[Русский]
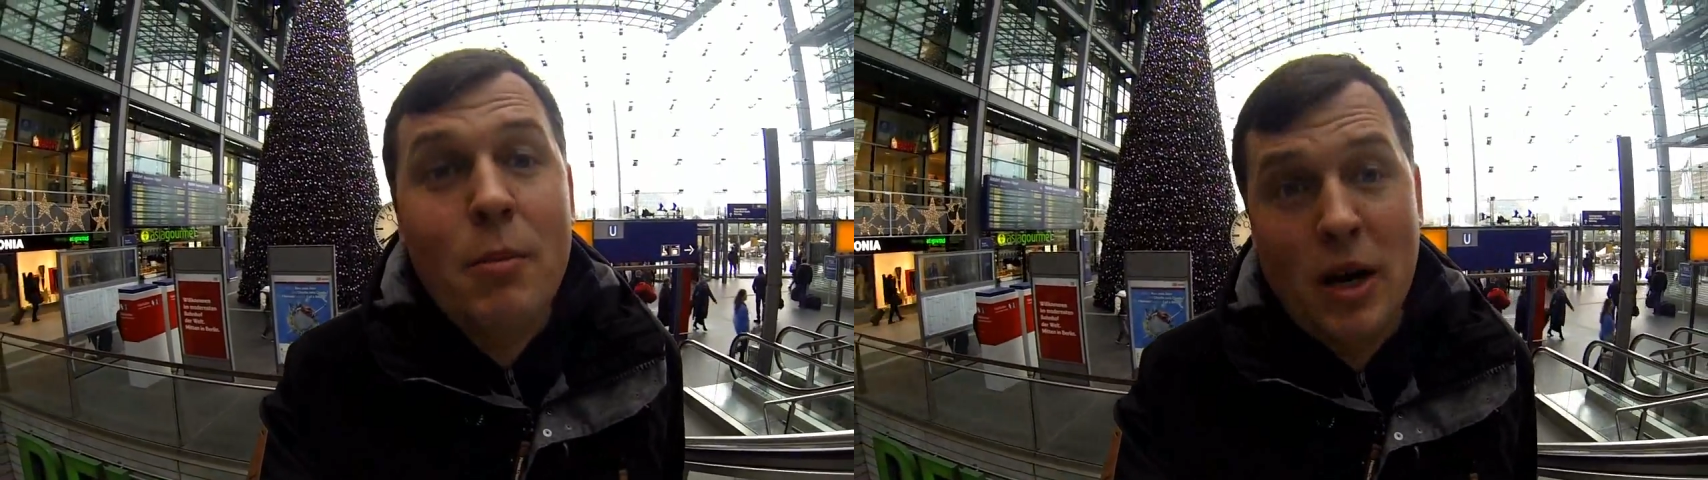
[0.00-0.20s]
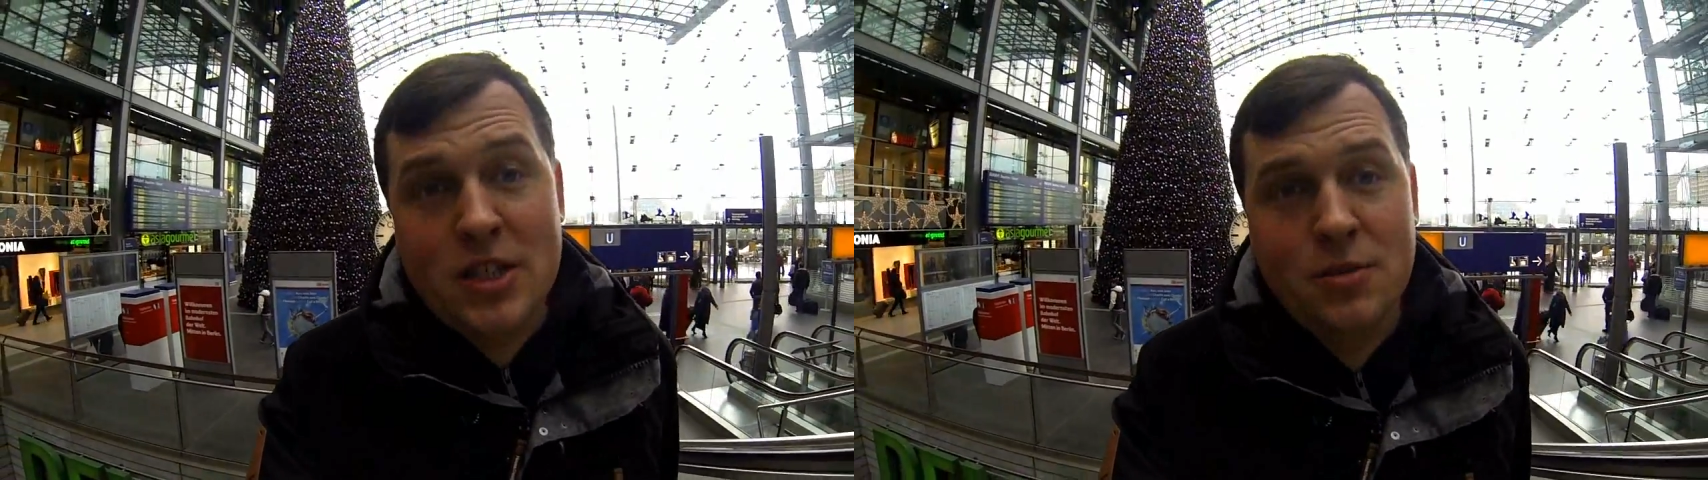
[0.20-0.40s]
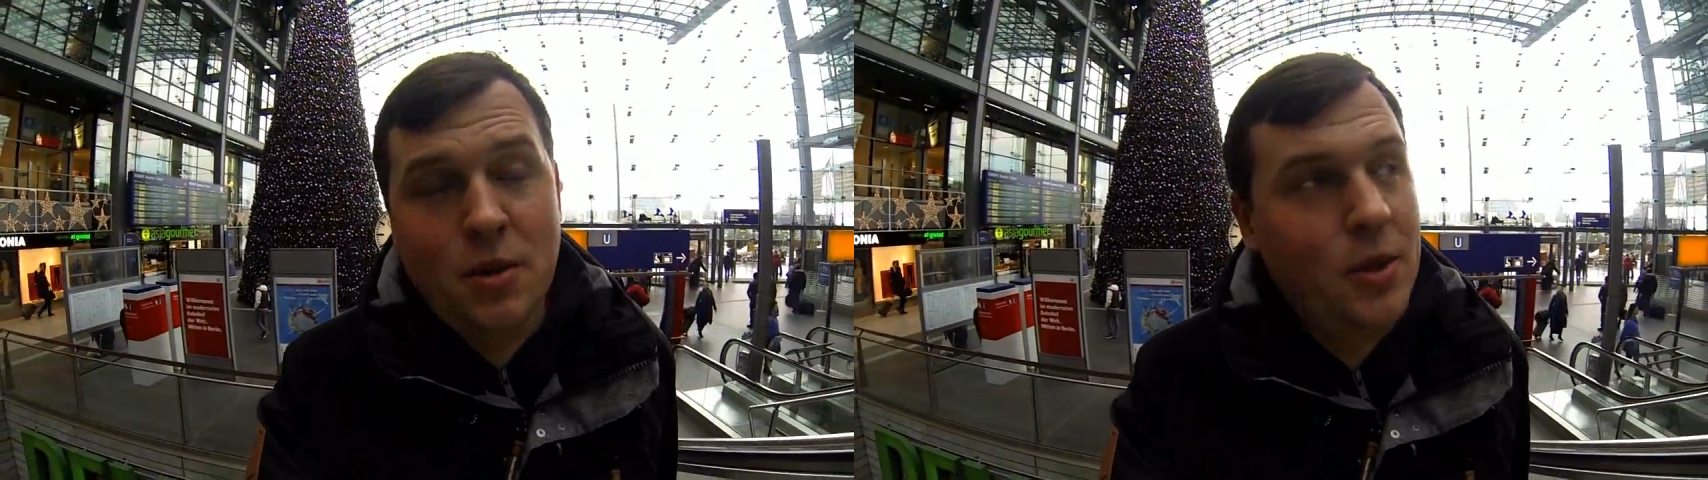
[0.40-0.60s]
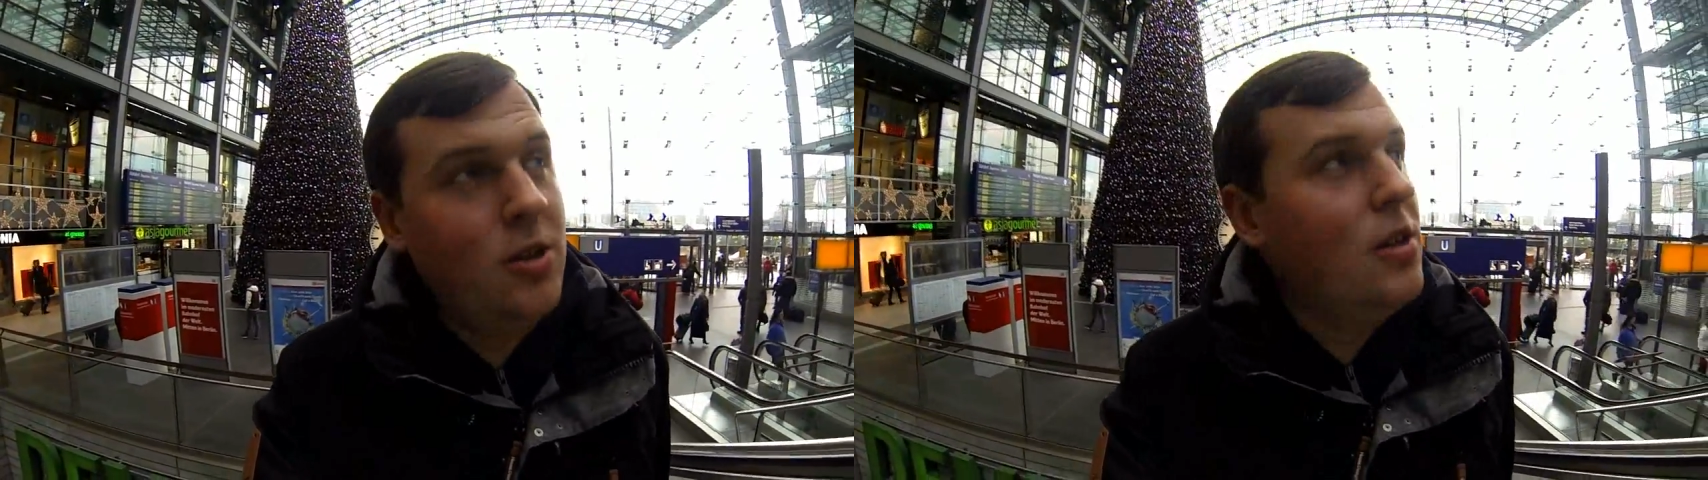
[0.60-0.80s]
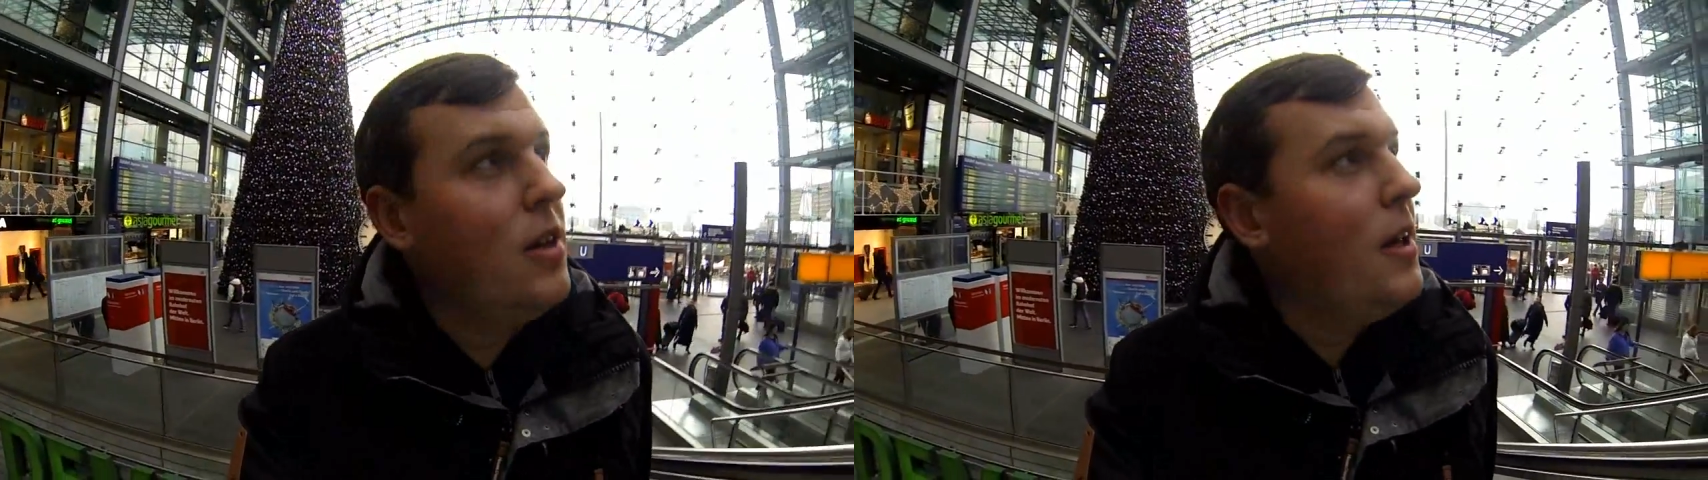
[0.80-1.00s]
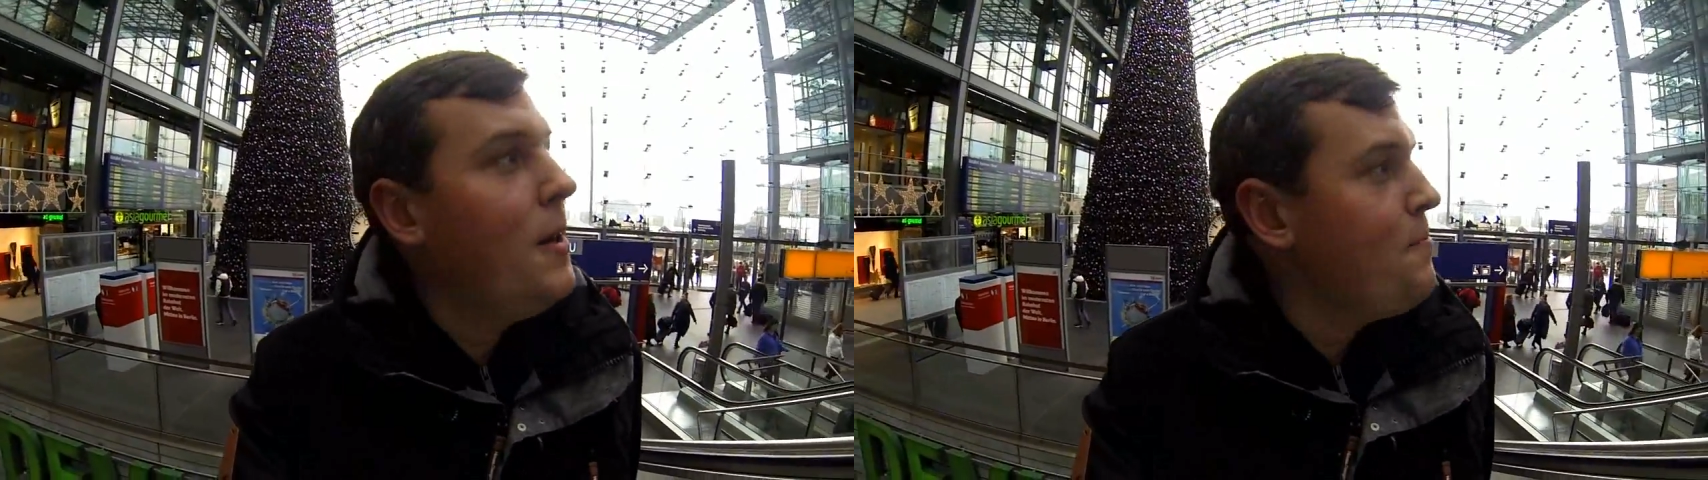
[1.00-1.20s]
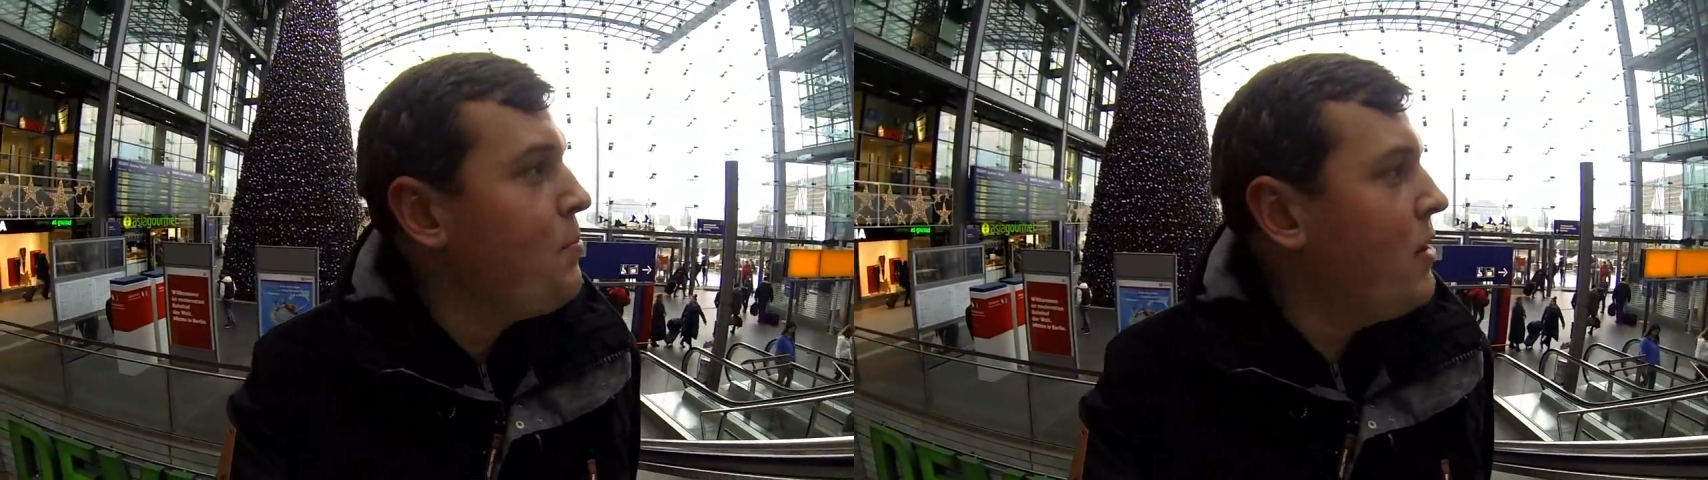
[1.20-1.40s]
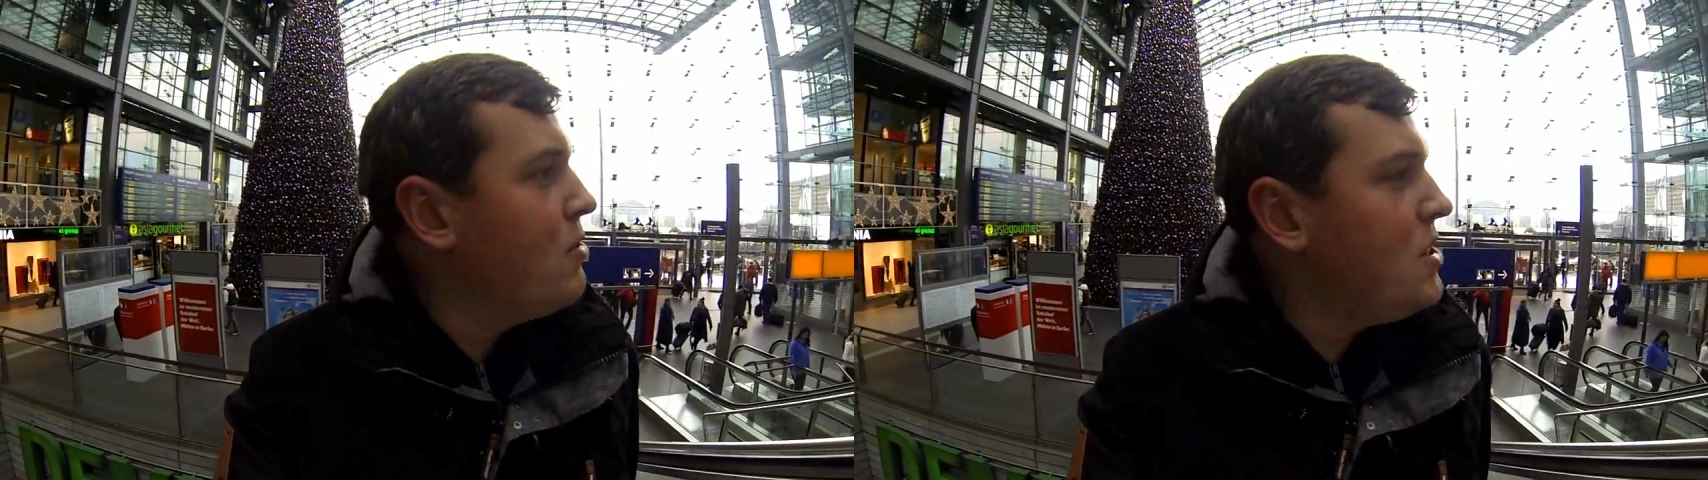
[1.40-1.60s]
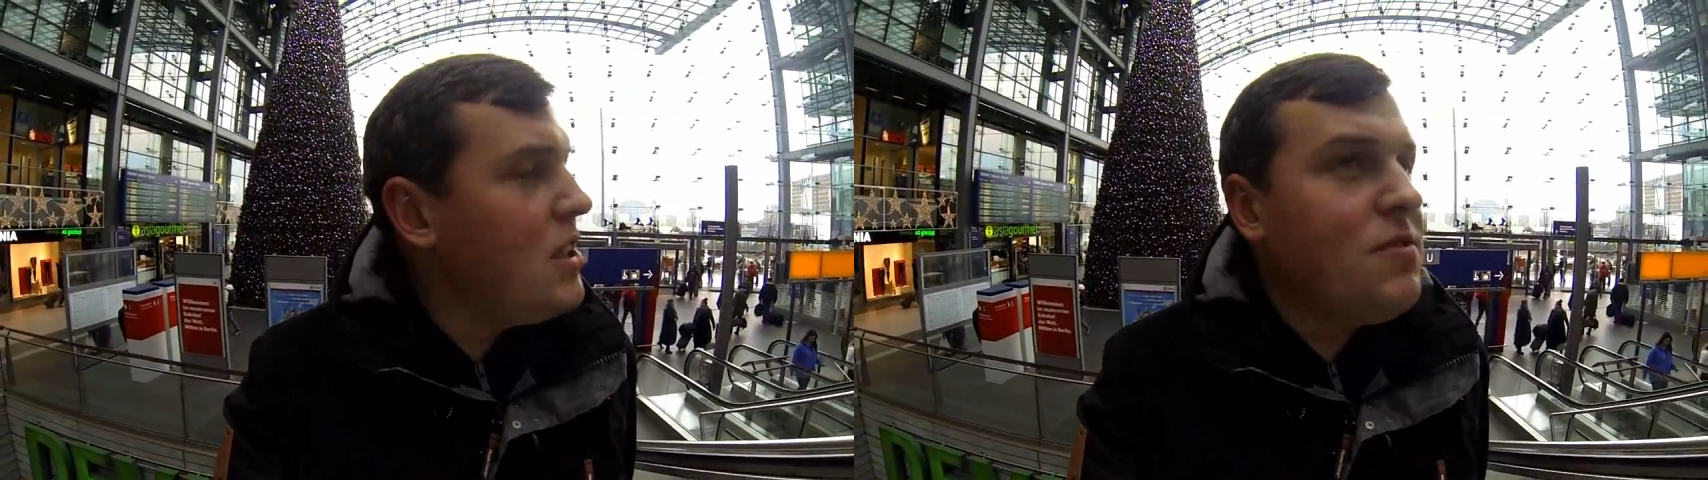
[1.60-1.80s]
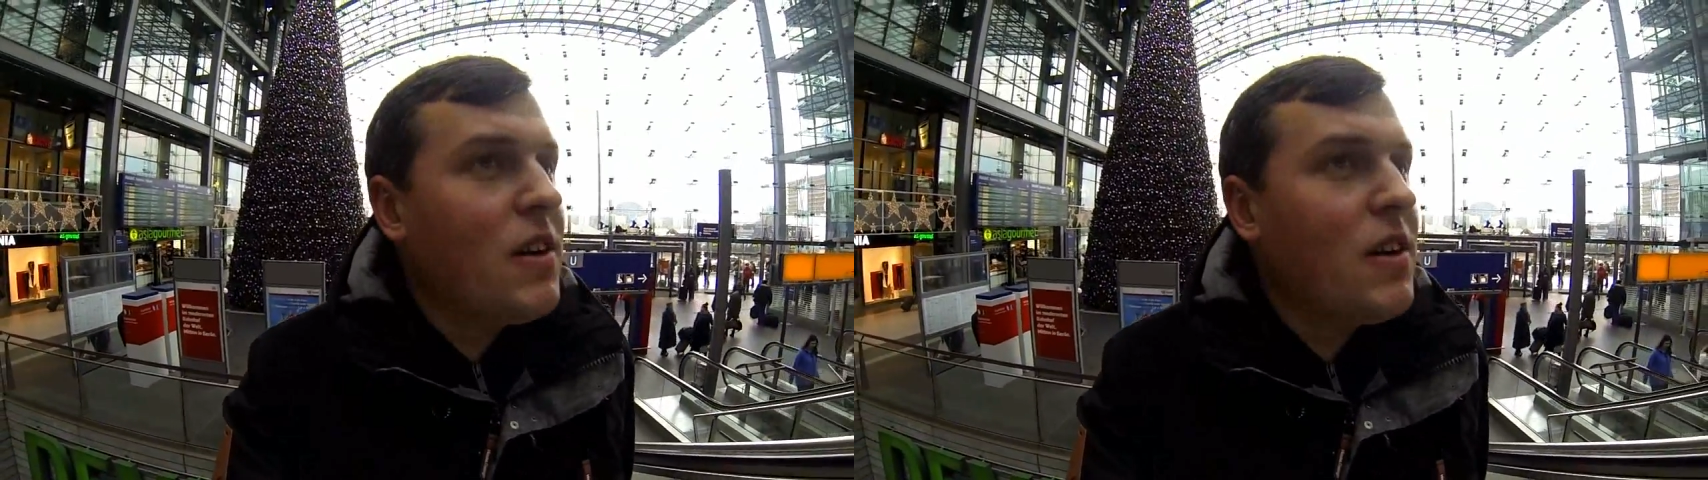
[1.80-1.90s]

максимуму. И вот здесь